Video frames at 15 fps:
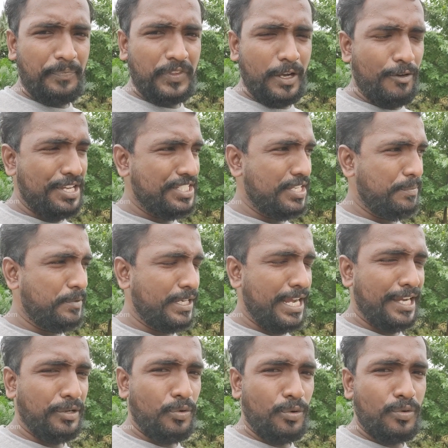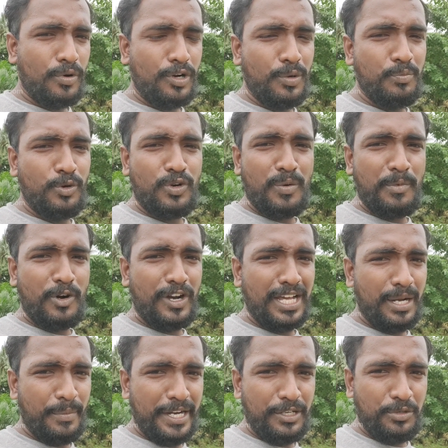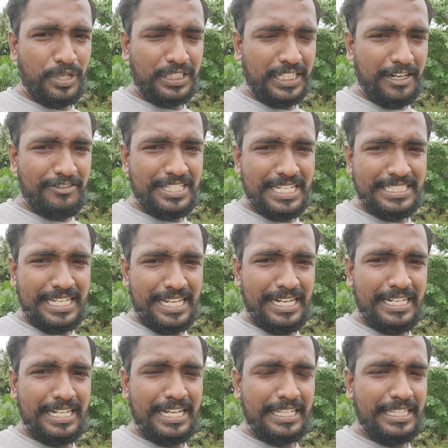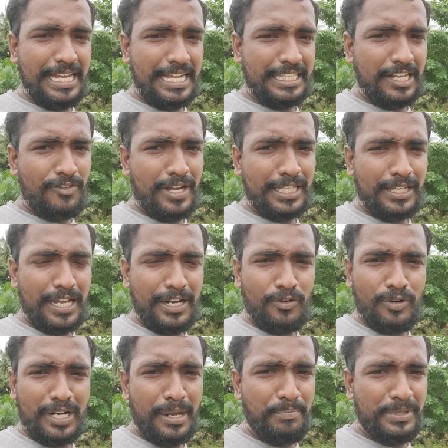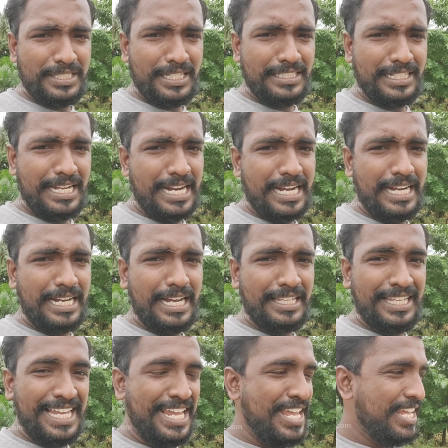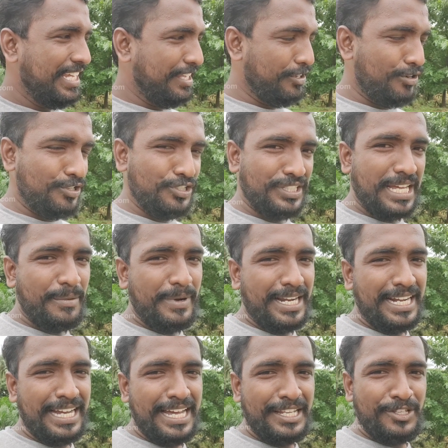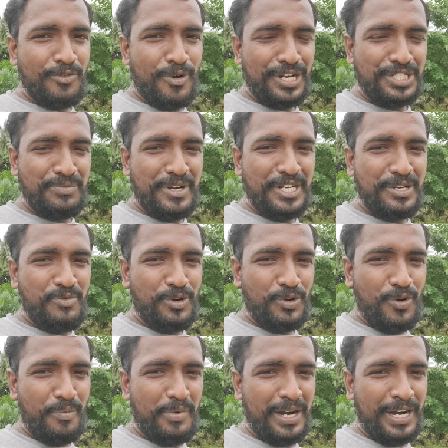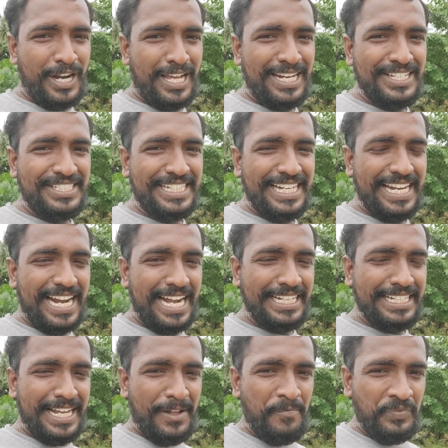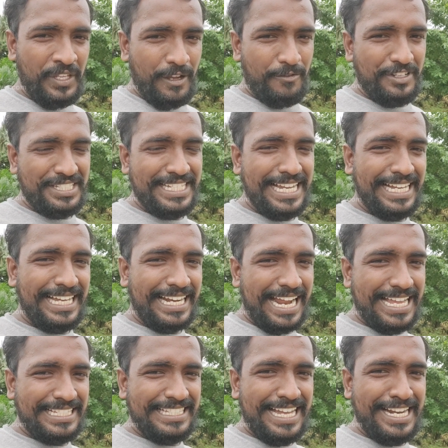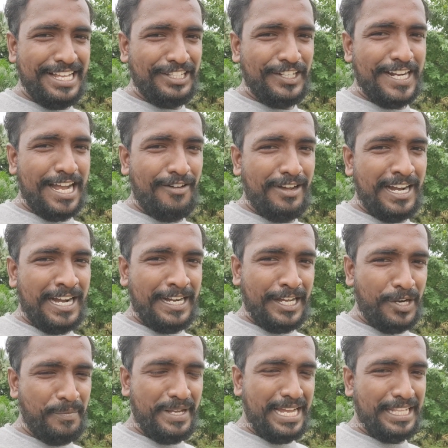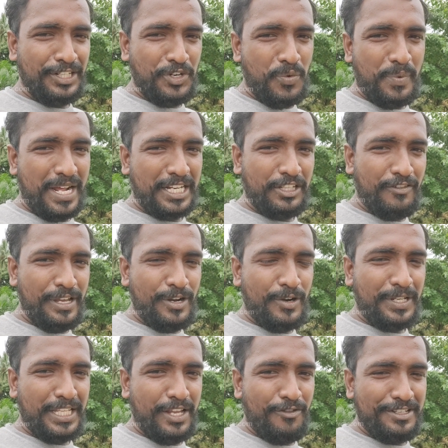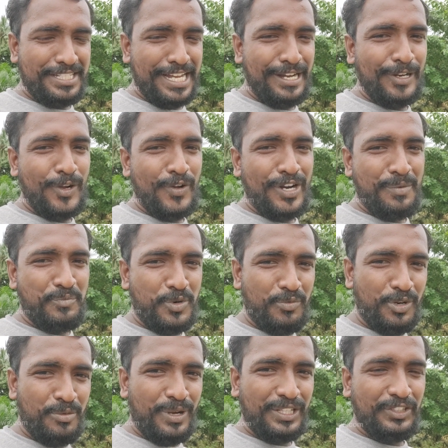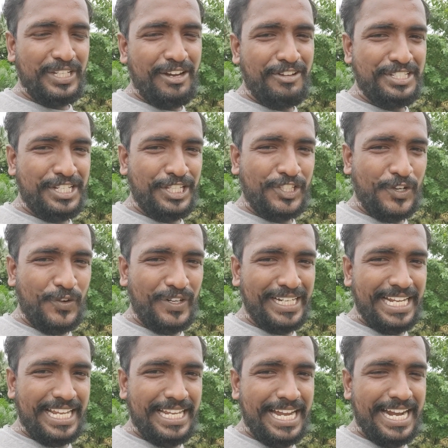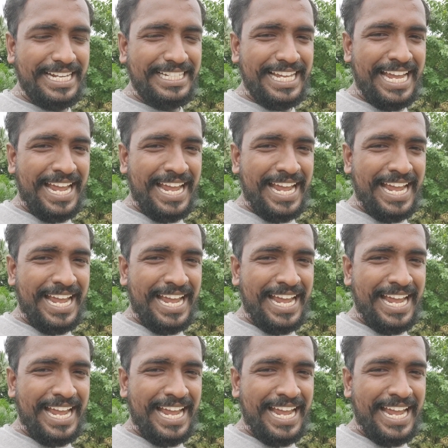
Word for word: వైసీపీ నాయకులు ఒక్కొక్కరు బుక్ కుంభకోణాలు బయటకు వస్తున్నాయి విజయసాయి రెడ్డి గారిది ఆ తర్వాత ఇంకొక ఎంపీ సత్యనారాయణ గారిది ఈరోజు ధర్మాన గారిది వరుస పెట్టి మూడు కుంభకోణాలు వచ్చినాయి అంటే విశాఖ రాజధాని ఎందుకు కావాలంటున్నారో మీ అందరికీ ఇప్పుడు అర్థమై ఉంటుంది విశాఖలో ఉన్న భూములు మొత్తం ఎవరి చేతిలో ఉన్నాయ్యా అంటే